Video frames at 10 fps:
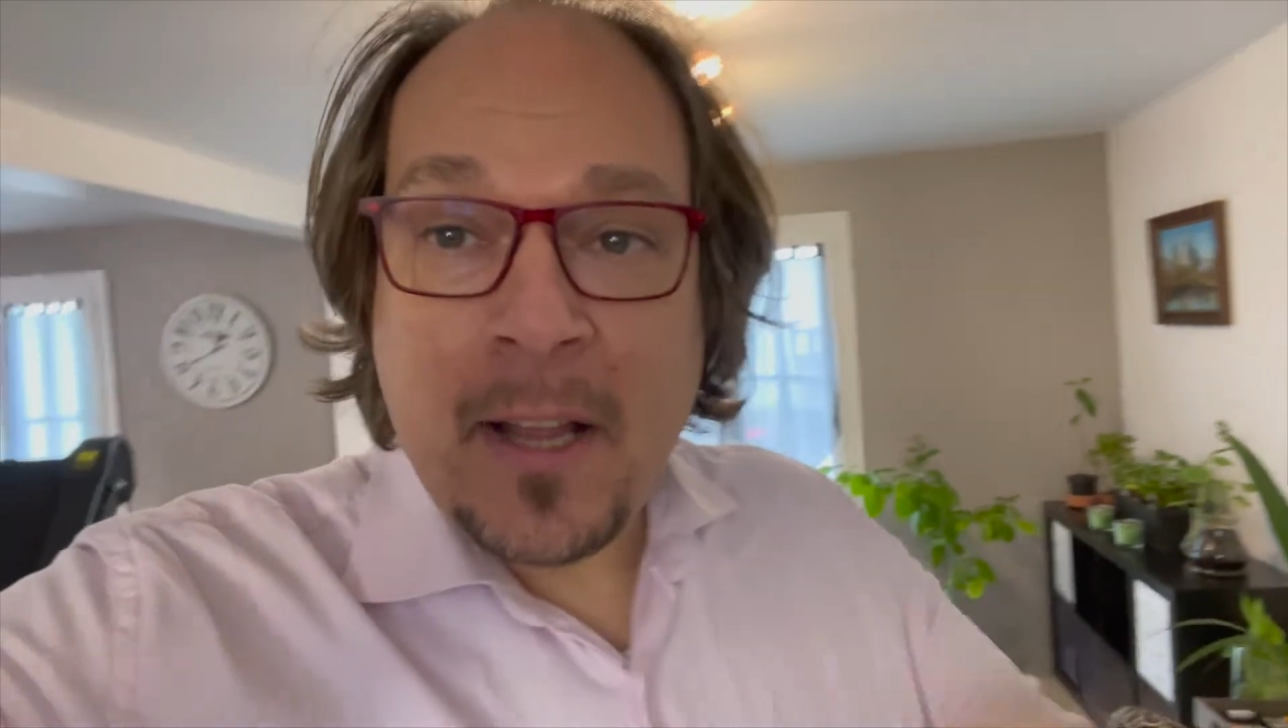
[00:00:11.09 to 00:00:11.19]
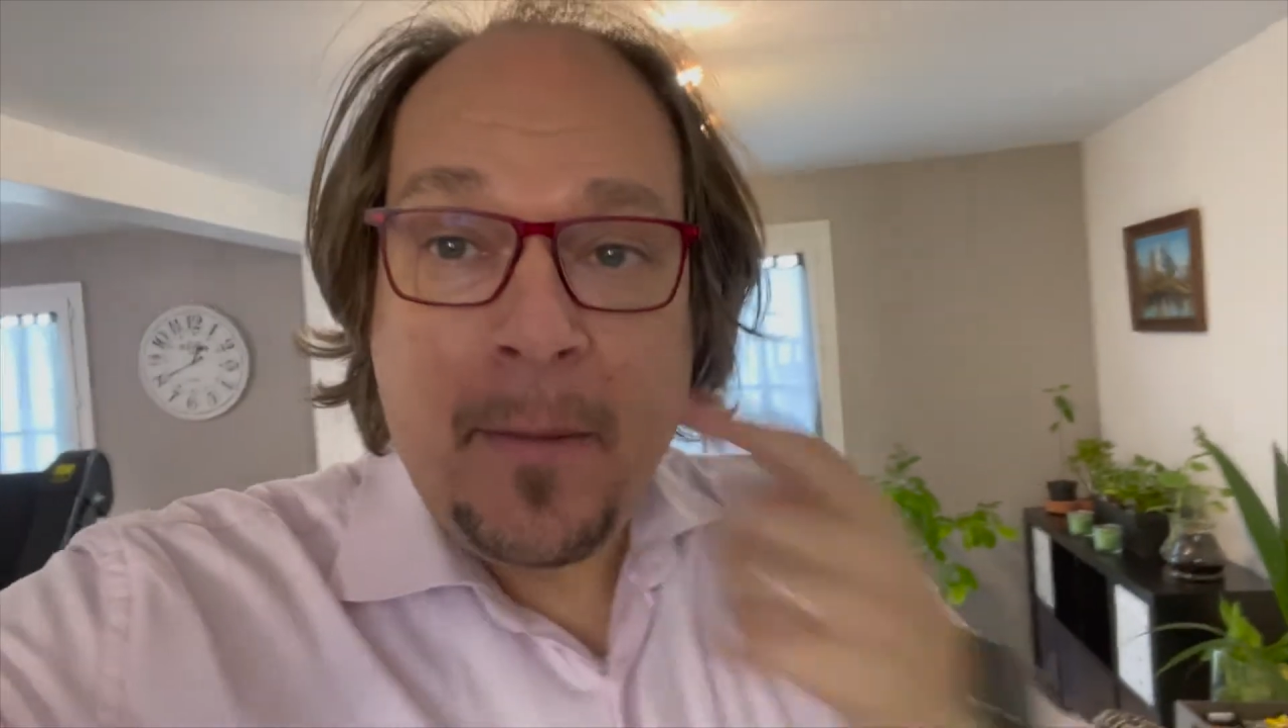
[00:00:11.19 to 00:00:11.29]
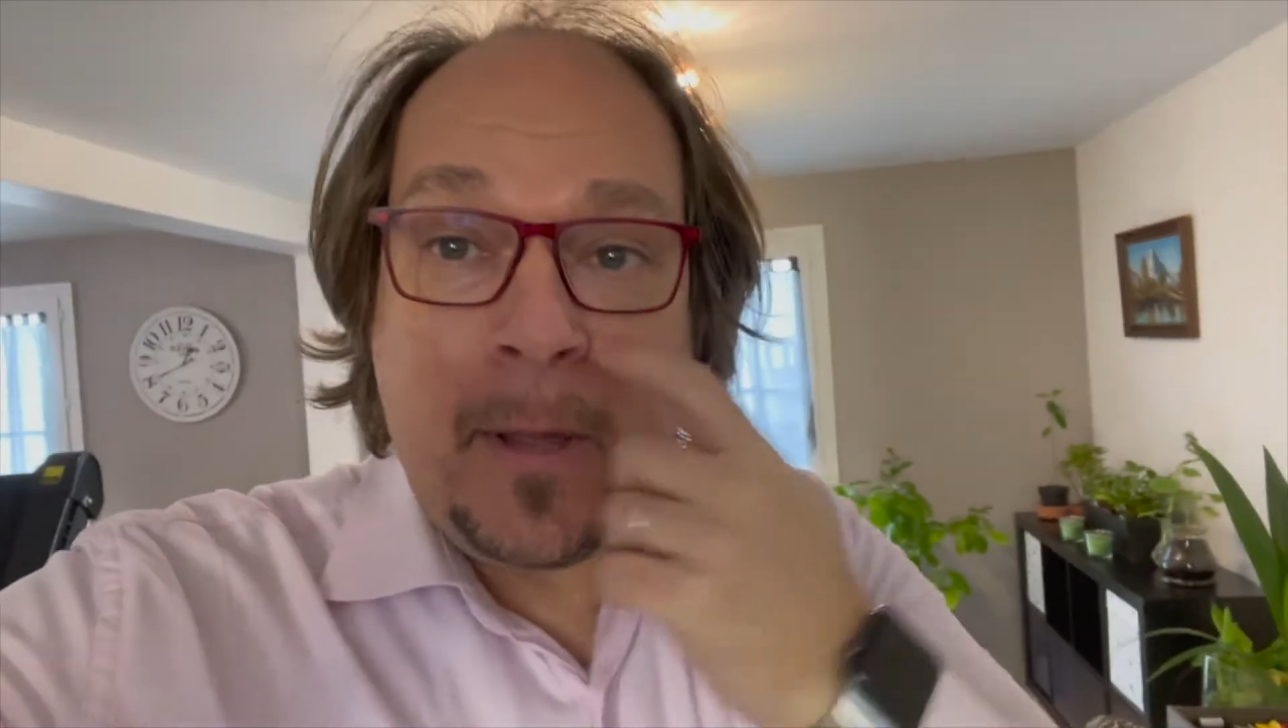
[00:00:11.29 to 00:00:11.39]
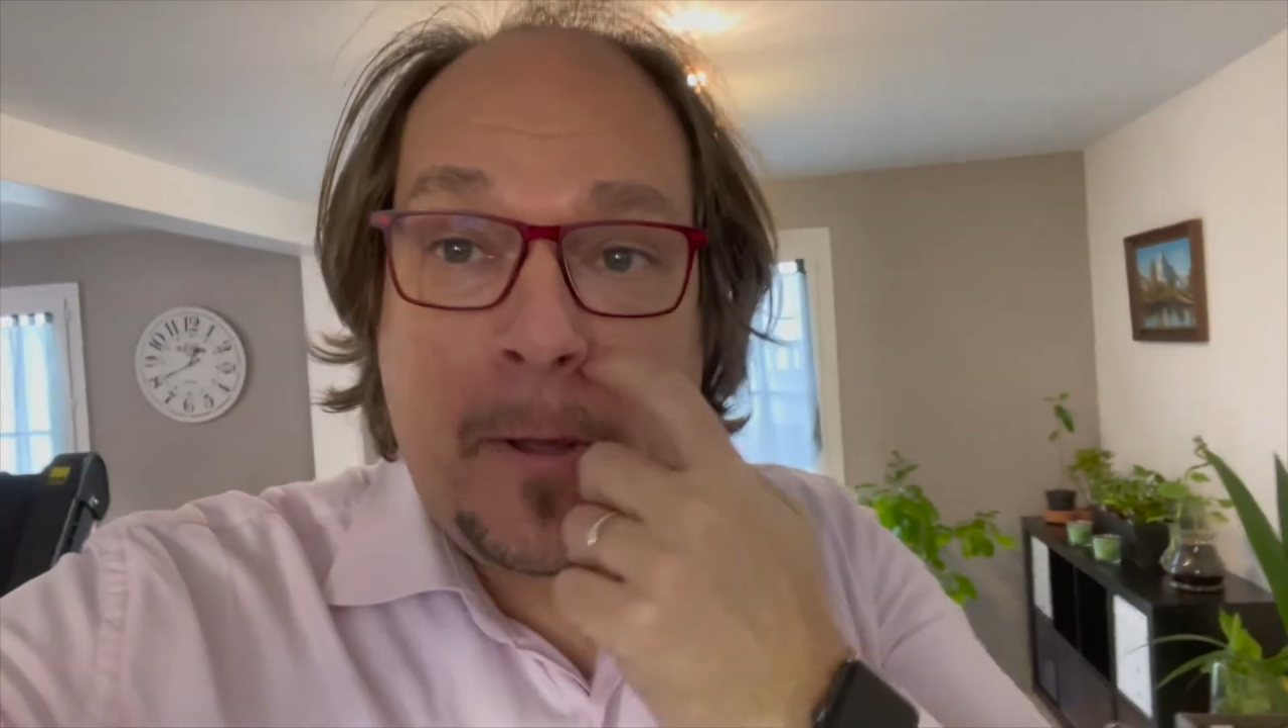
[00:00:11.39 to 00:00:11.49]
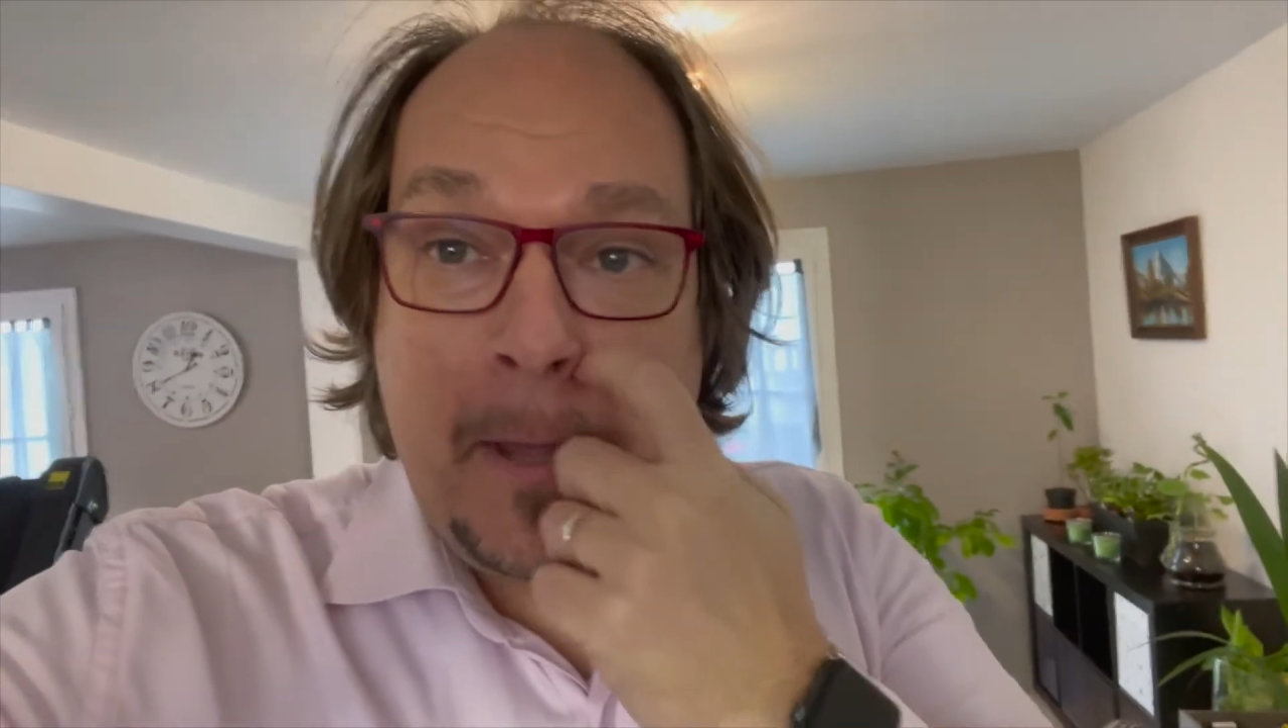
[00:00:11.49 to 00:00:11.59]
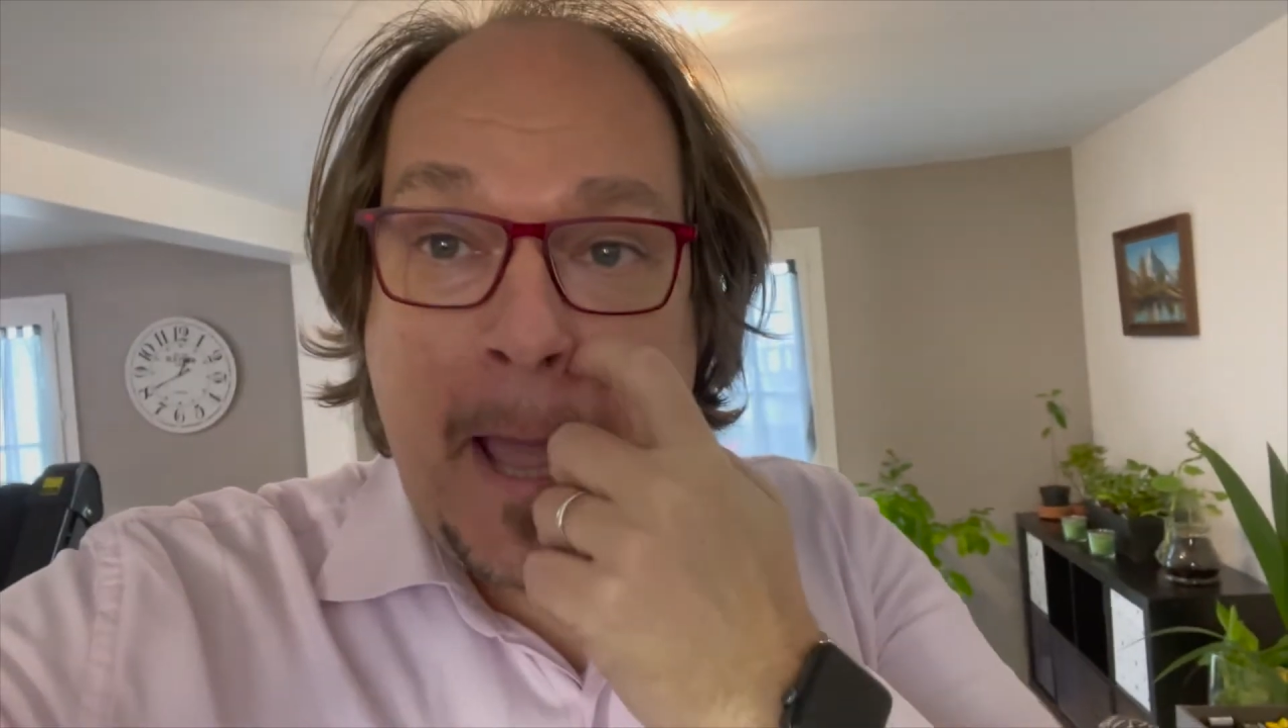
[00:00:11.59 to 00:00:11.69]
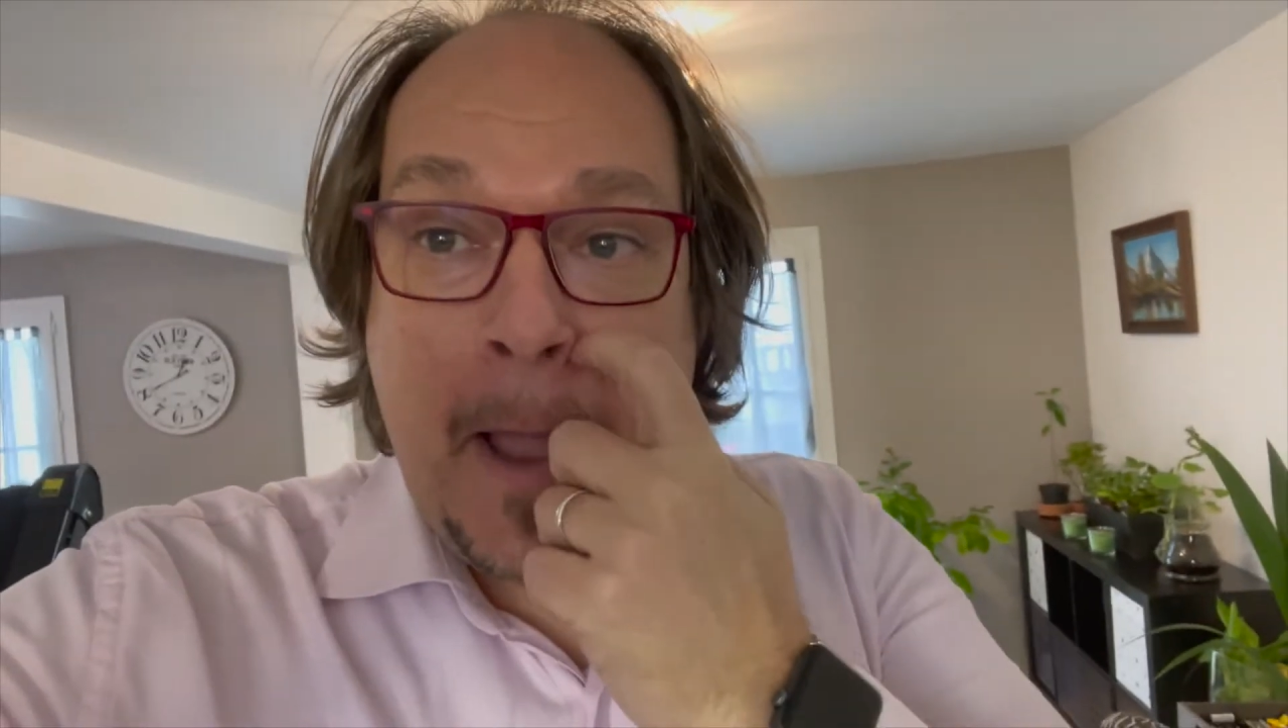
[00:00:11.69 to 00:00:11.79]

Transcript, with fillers: del mediodía